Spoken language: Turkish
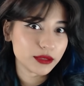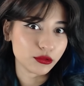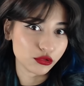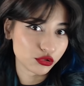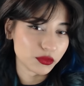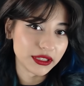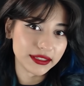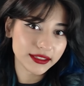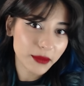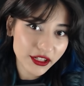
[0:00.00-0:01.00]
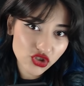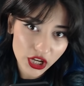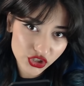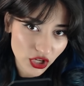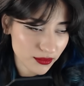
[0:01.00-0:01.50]
buluşmalarını bence
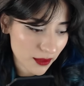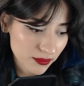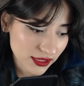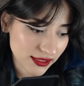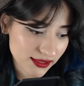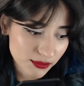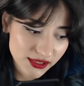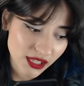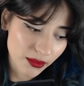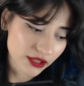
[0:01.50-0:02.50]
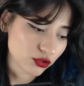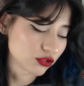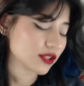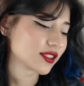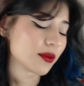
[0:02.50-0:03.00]
akşam yapmalıyız ama sabah
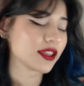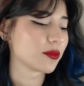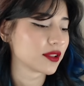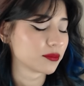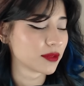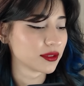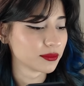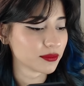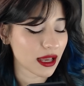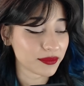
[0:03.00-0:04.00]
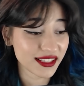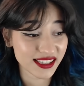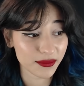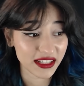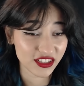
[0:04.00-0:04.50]
diyorsan sabah yapalım balım. Hem de
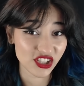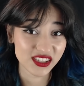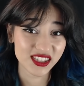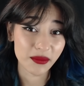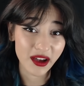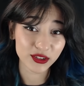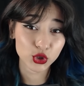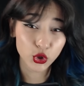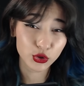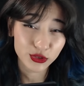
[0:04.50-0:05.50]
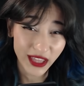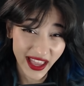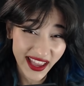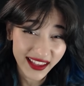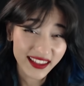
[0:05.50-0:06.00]
sinemaya gideceğiz. Sabahın
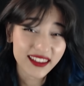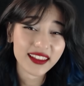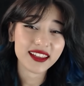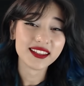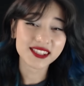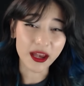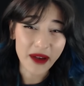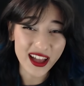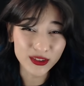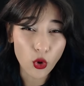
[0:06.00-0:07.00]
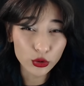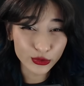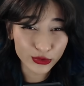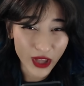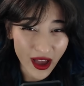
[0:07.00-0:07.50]
köründe, sabahın
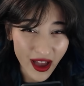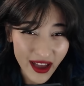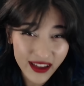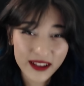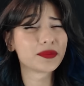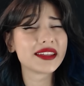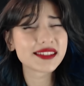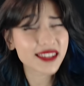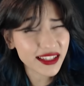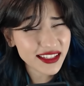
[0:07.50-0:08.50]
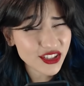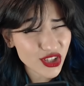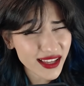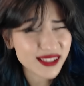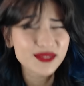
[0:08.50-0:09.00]
onunda pizza
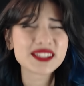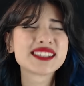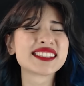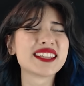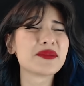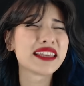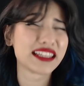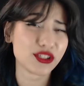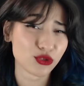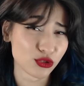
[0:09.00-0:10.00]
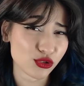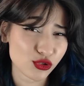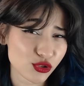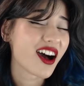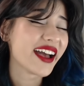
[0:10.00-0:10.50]
yiyeceğiz ve sinemaya
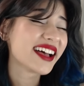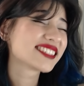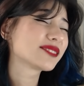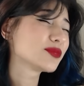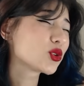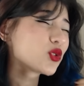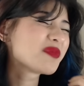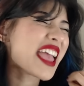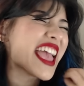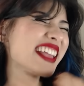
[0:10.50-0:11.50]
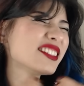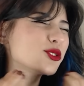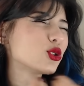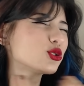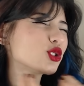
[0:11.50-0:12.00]
gidiyoruz. Hayatımda gördüğüm en
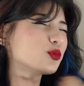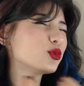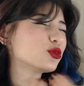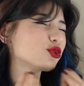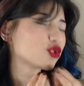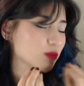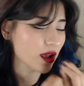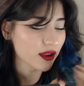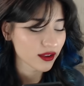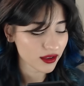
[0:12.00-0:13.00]
kötü buluşma.